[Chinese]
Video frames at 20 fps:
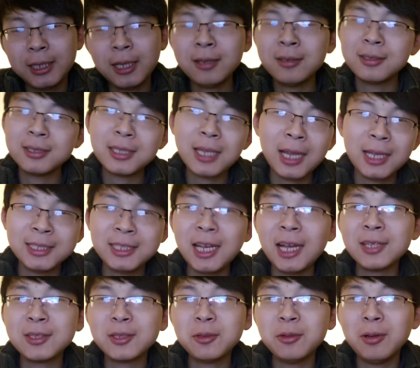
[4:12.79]
但是在
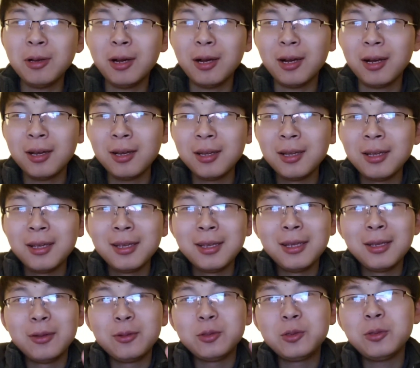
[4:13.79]
加州啊，
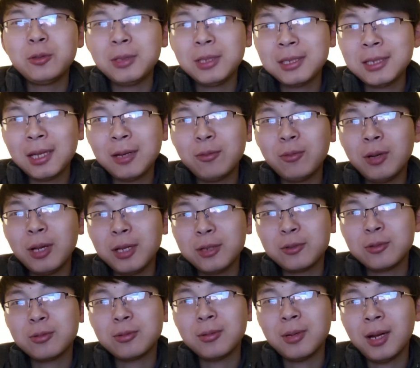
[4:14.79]
旧金山我也
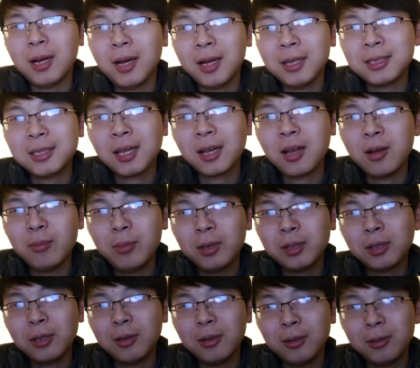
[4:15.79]
去了，萨
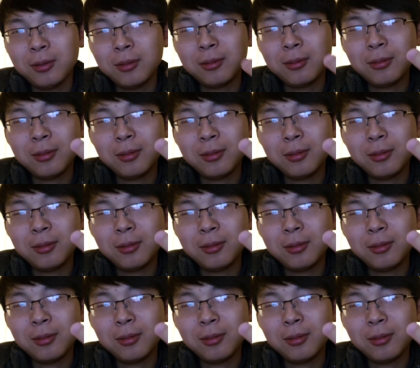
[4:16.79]
o